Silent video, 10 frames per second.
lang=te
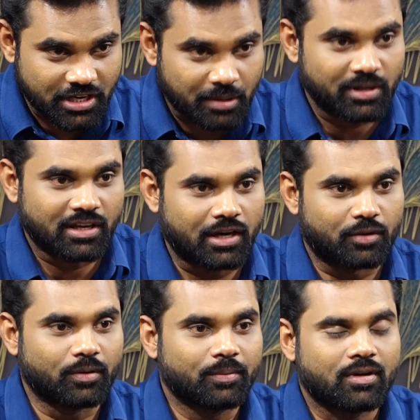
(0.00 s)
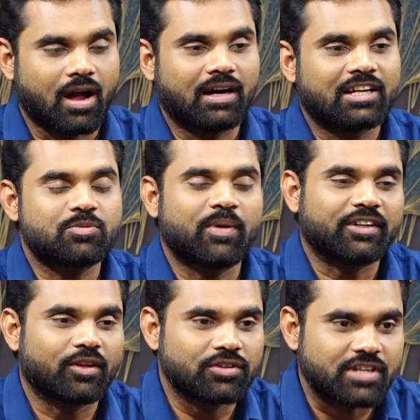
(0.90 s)
షర్మిల గారు కాంగ్రెస్
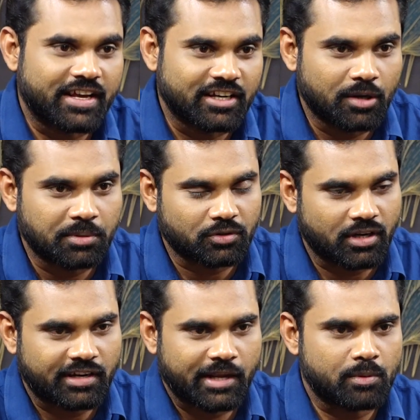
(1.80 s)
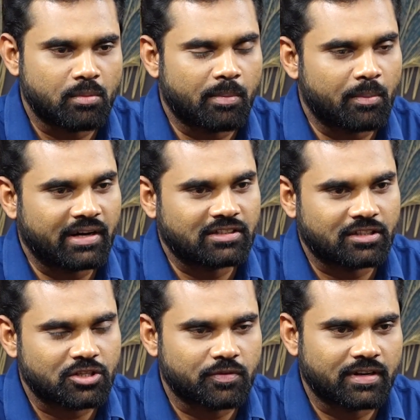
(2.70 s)
పార్టీలో జాయిన్ కాబోతున్నారు రేపు ముప్ప
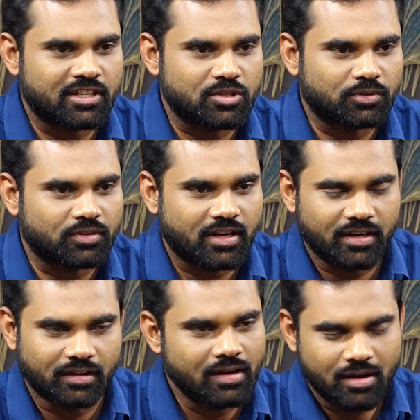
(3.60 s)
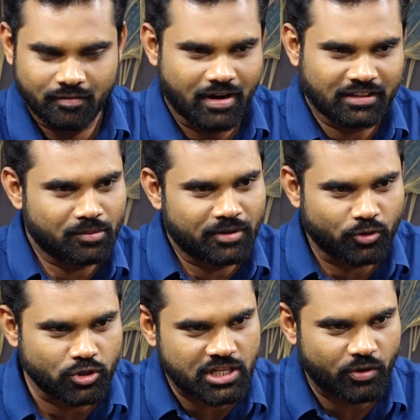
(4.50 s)
బాధ్యతలు స్వీకరించబోతున్నారని వార్తలు మనం
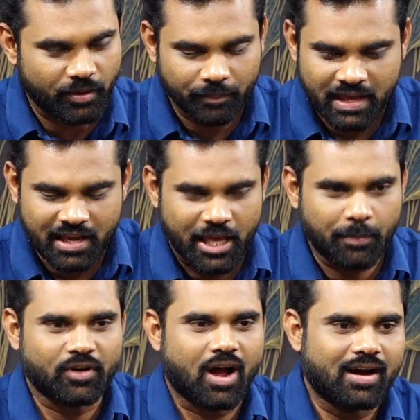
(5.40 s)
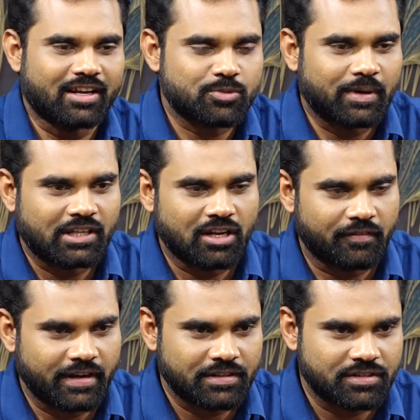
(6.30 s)
చూస్తూనే ఉన్నాం ఇప్పుడు కాంగ్రెస్ పార్టీలో
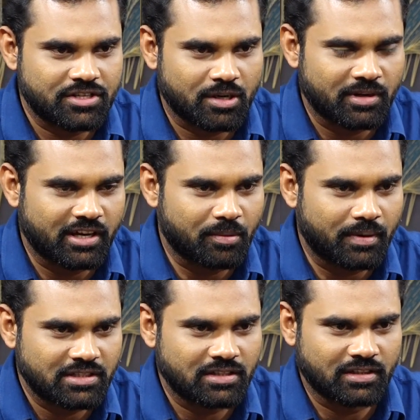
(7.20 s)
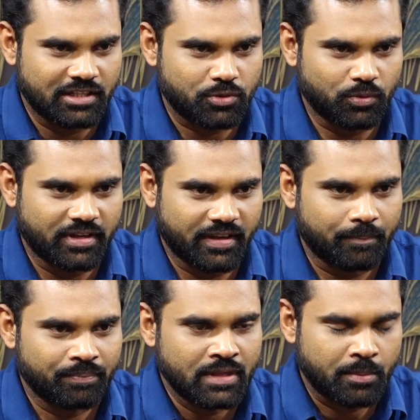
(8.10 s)
వైఎస్ షర్మిల గారు బాధ్యతలు తీసుకుంటే
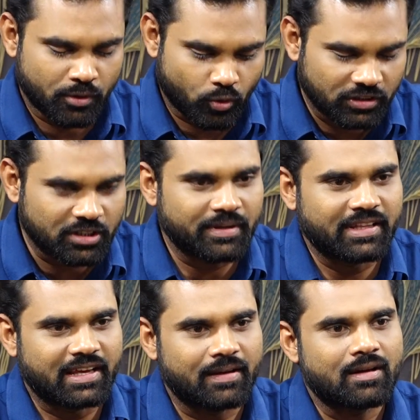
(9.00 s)
ఇప్పుడు కొంతమంది